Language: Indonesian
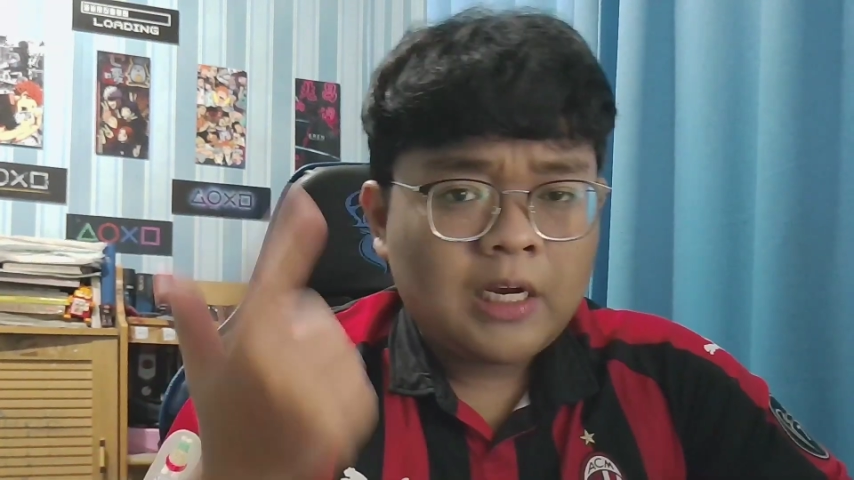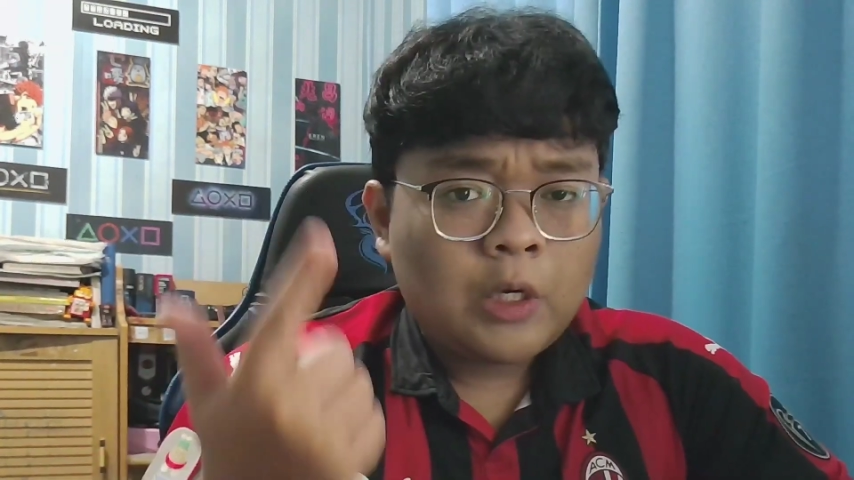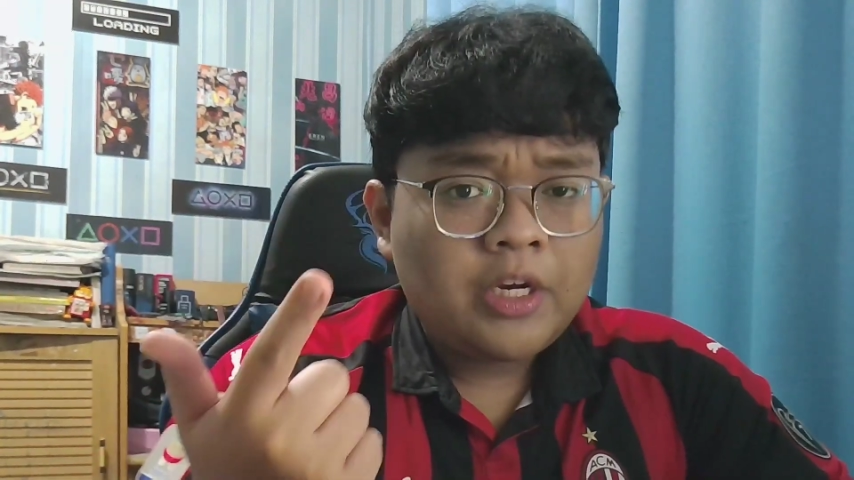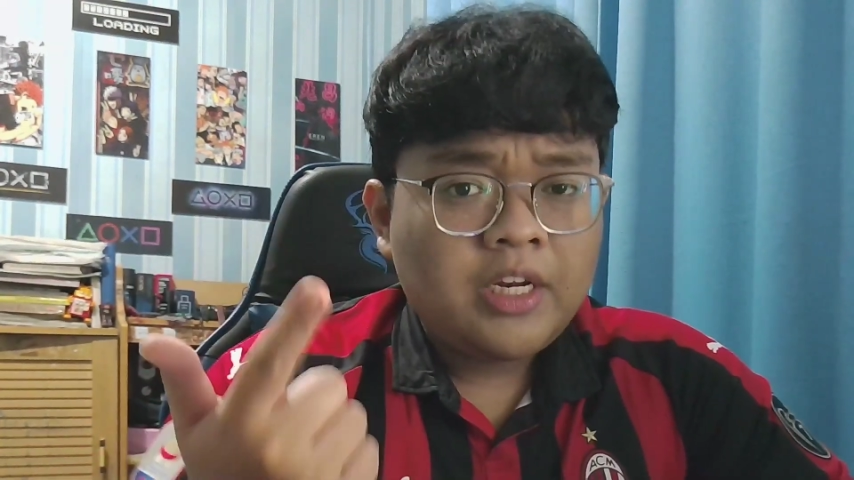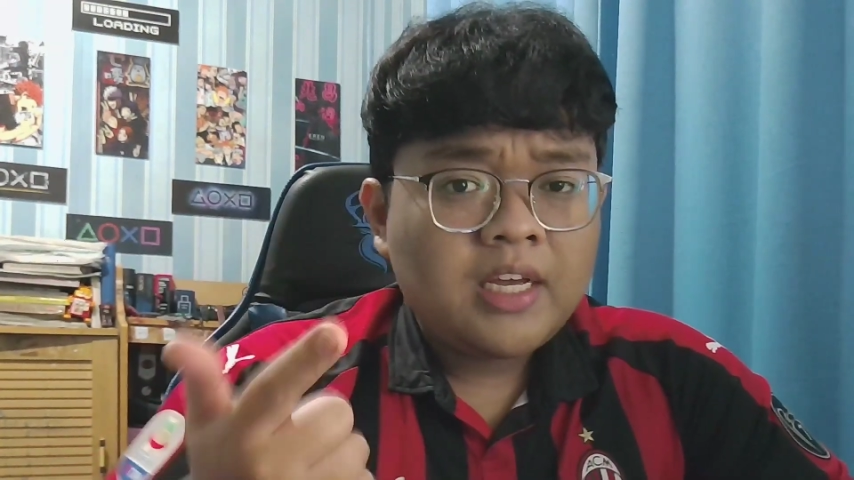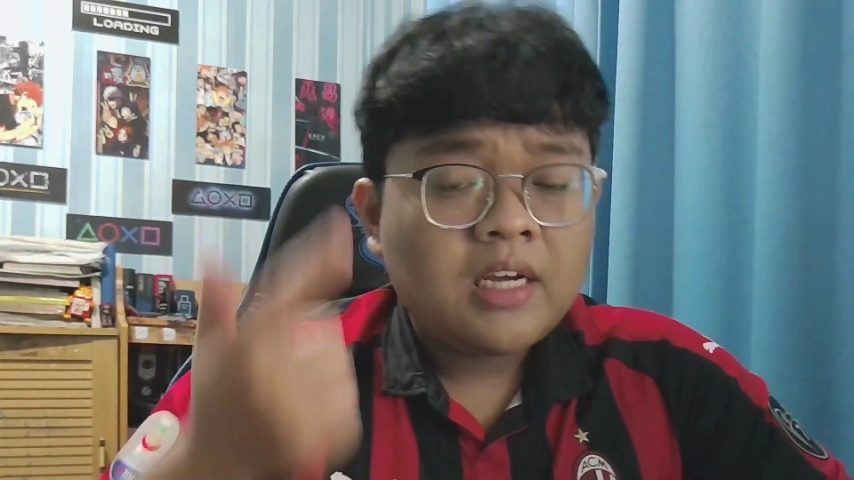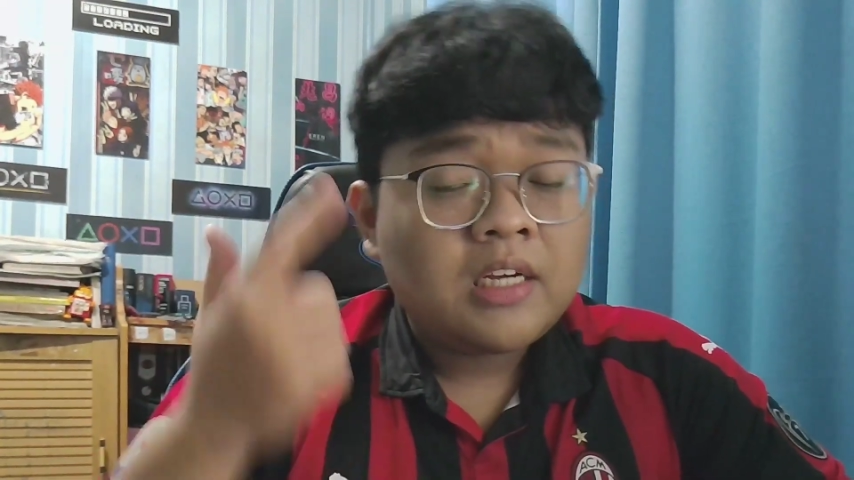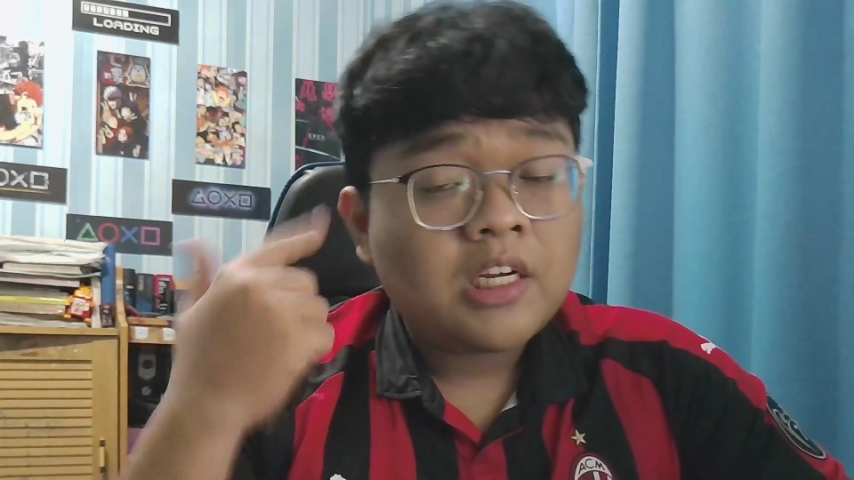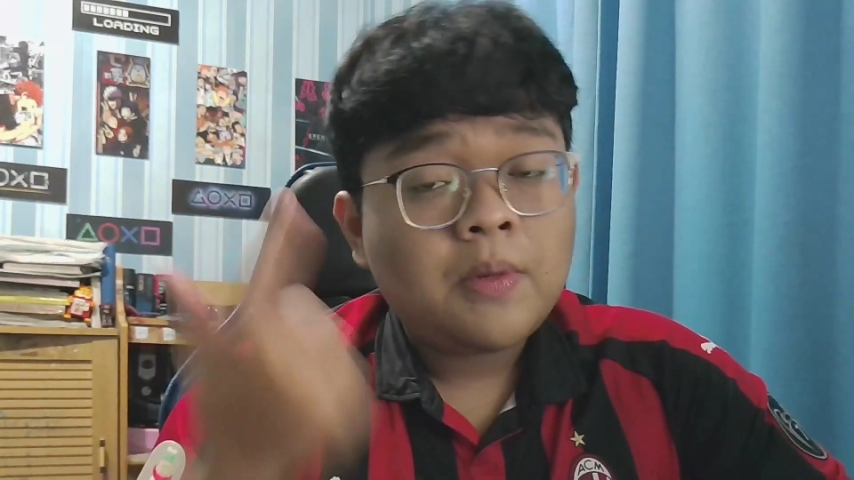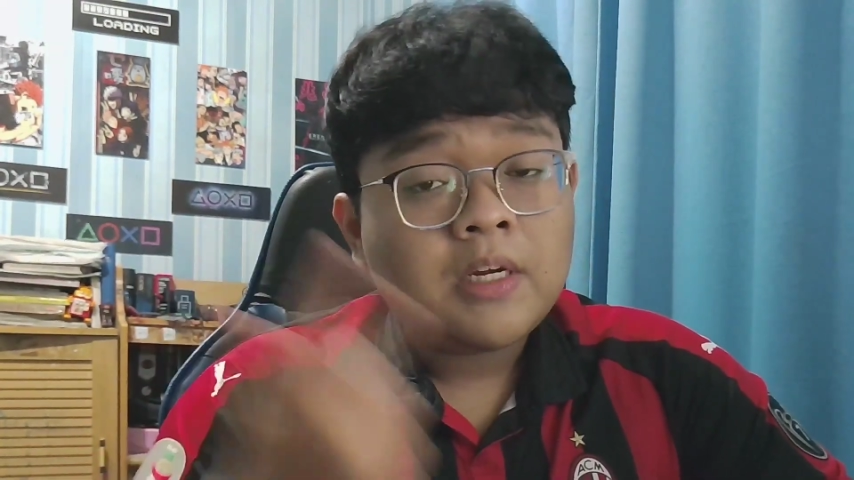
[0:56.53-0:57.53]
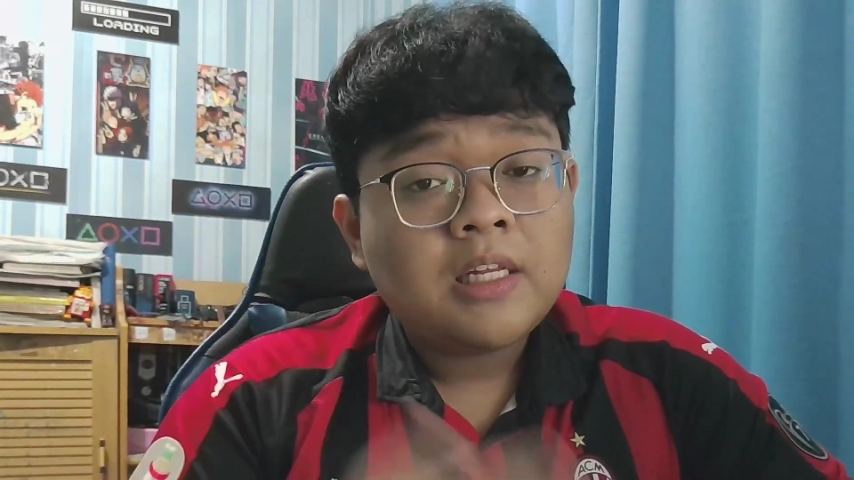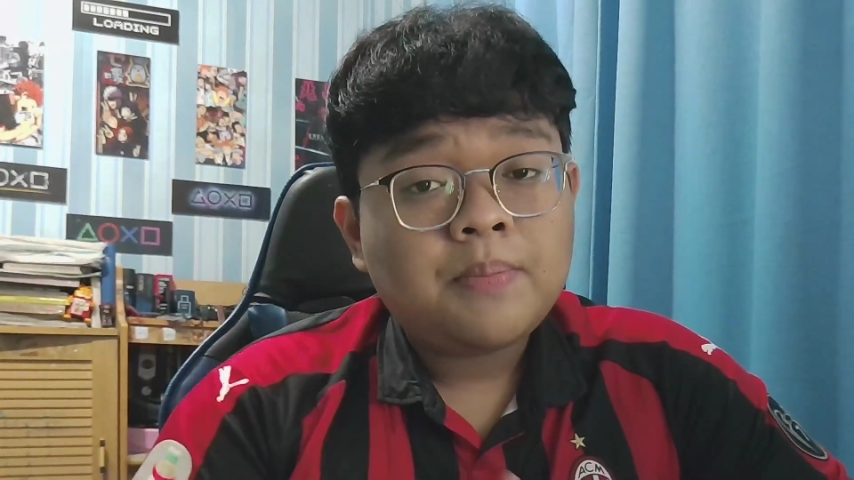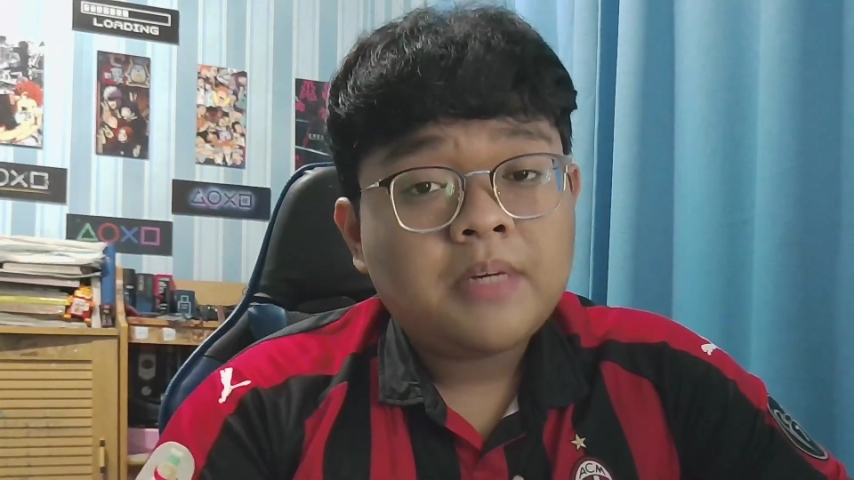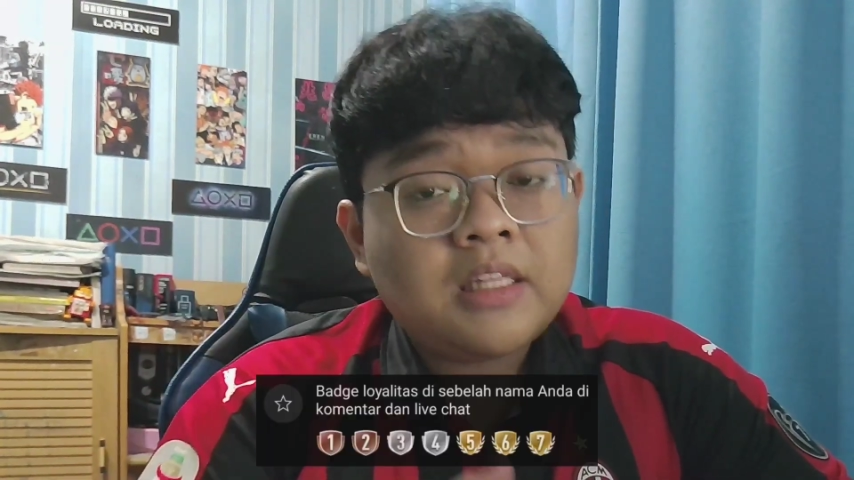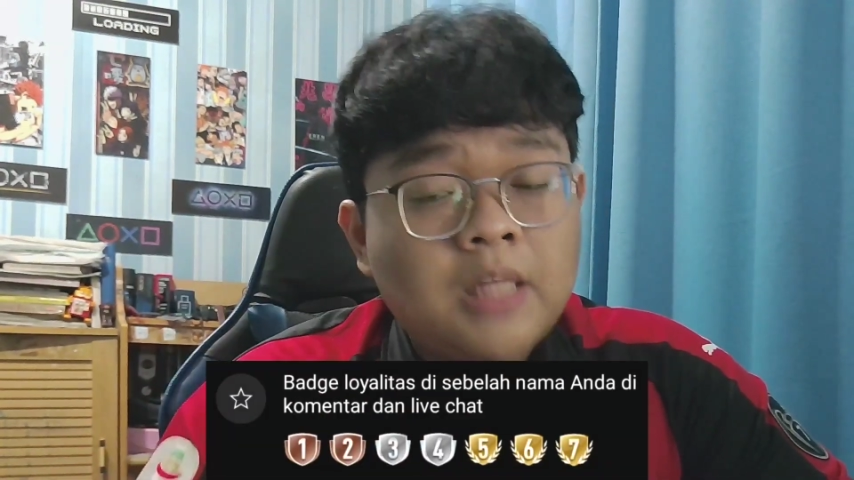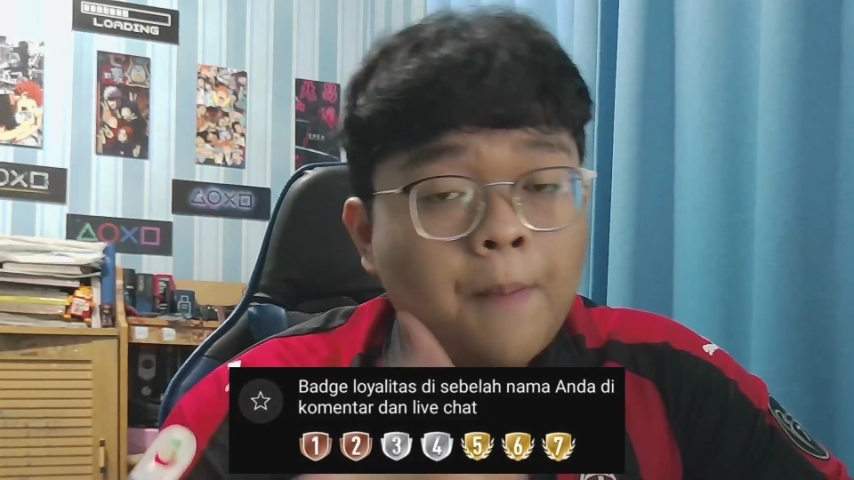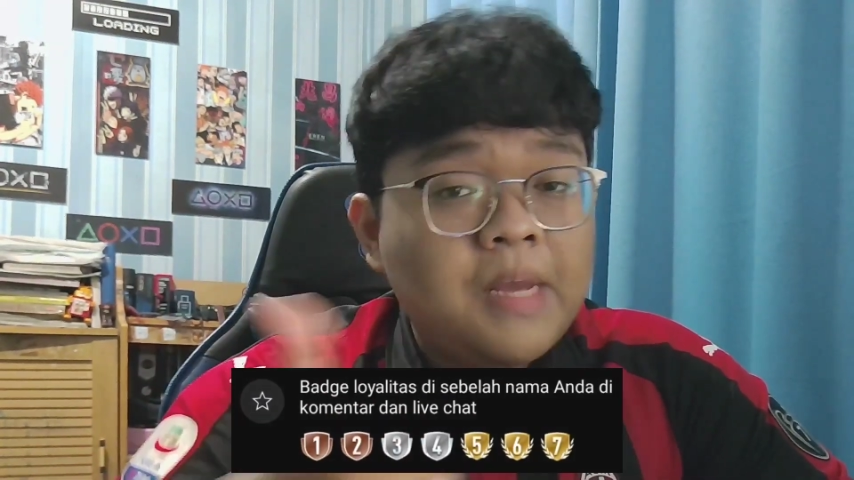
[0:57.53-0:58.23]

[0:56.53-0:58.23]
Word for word: ini ya. Kau bakal dapat